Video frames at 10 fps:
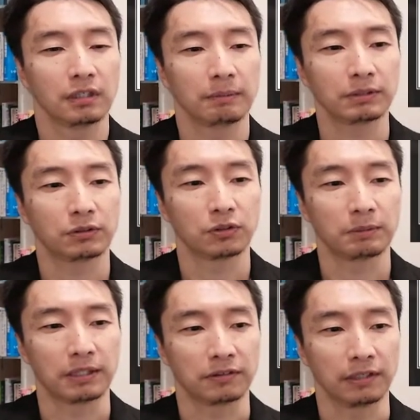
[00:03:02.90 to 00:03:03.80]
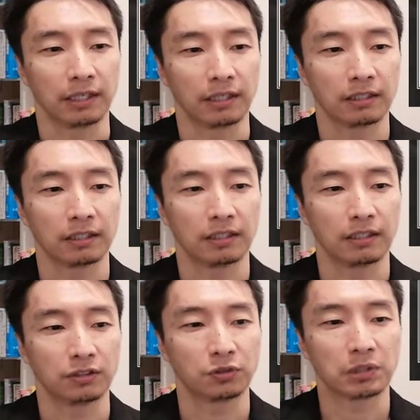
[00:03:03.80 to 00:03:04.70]
で、まず1つ目ですね、
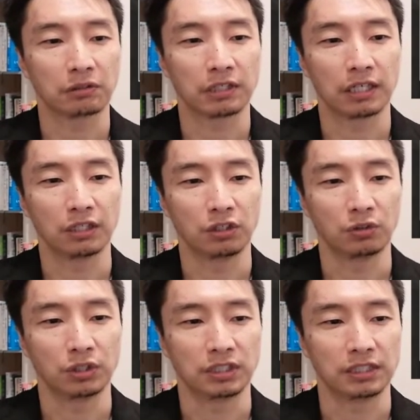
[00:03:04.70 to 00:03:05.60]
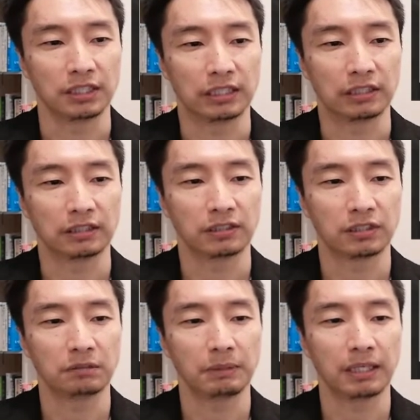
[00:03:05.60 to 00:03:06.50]
えー、集客できない理由1、
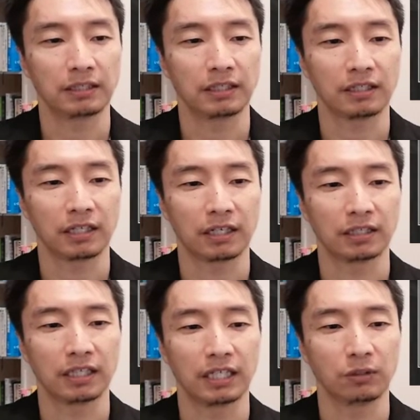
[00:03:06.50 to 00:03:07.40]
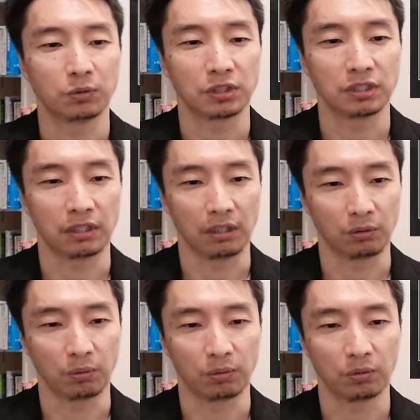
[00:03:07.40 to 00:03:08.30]
致命的な過程に陥ってい
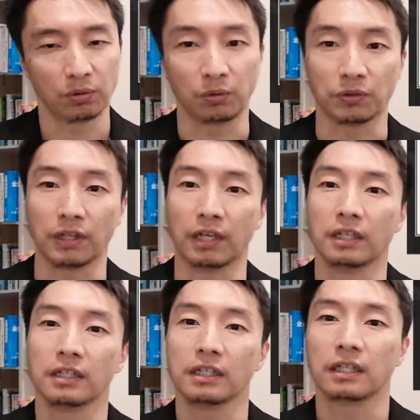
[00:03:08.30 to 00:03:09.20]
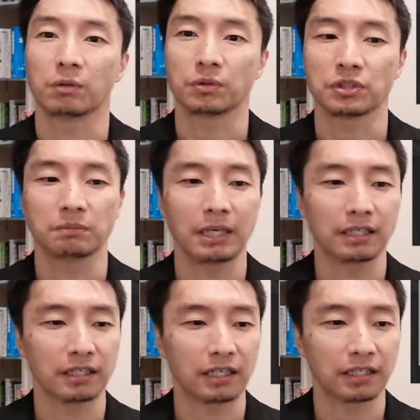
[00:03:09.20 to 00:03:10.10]
るということですね。で、この致
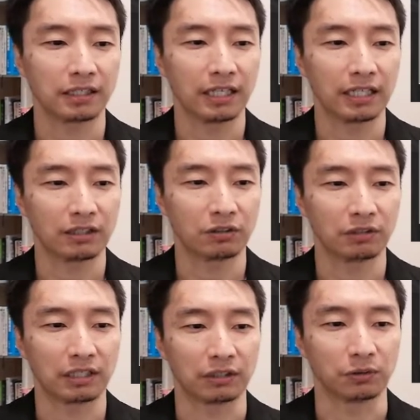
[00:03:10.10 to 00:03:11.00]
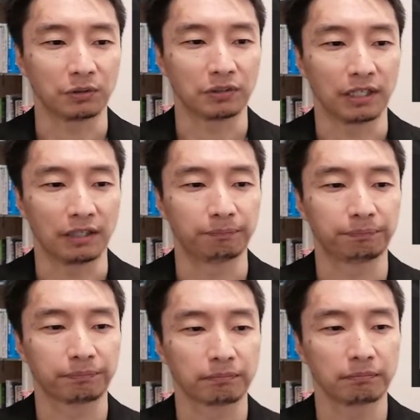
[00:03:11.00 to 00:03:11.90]
命的な過程って何かというとですね、
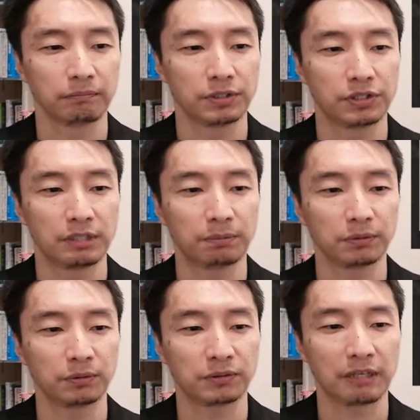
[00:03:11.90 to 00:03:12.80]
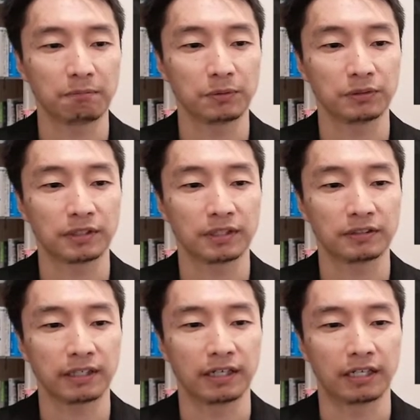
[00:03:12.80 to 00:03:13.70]
自分の専門
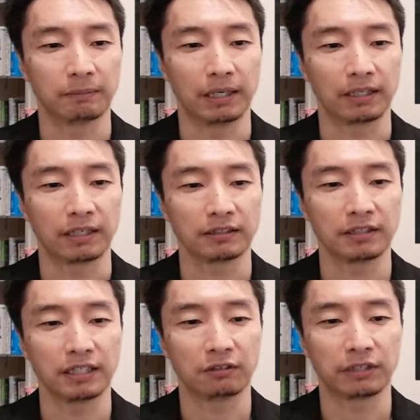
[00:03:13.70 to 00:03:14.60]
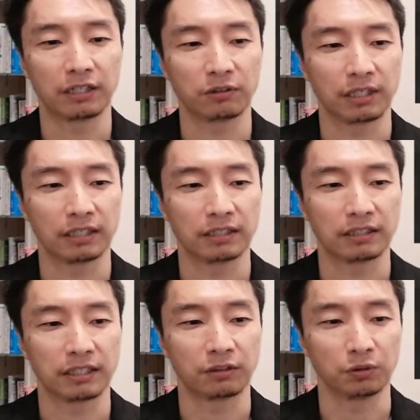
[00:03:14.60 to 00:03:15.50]
性さえあれば勝手にクライアントがやっ
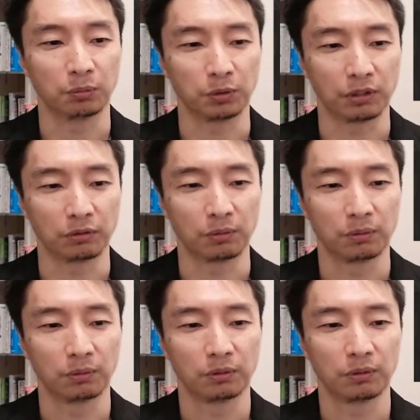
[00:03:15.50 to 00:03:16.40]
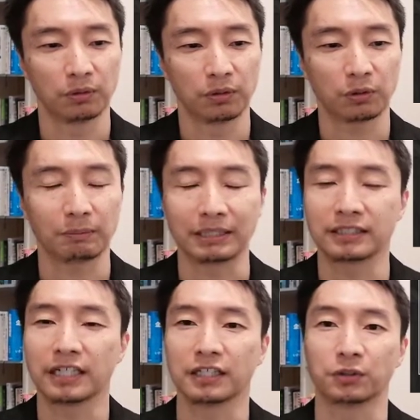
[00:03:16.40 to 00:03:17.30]
てくると思っていると。これ間違
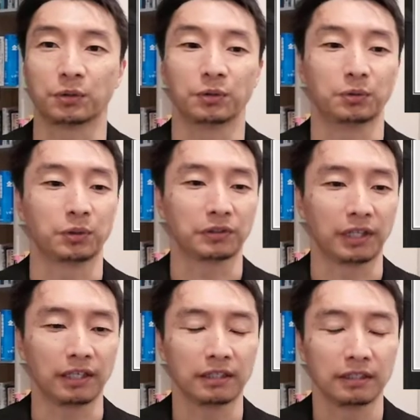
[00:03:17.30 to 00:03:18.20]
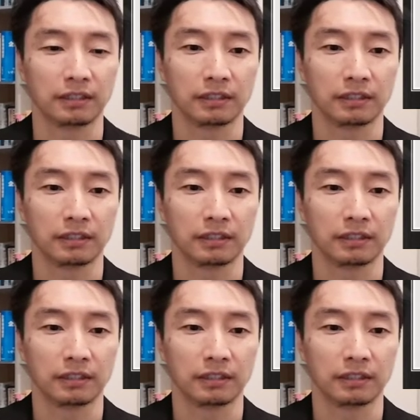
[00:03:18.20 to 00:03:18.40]
いですよということですね。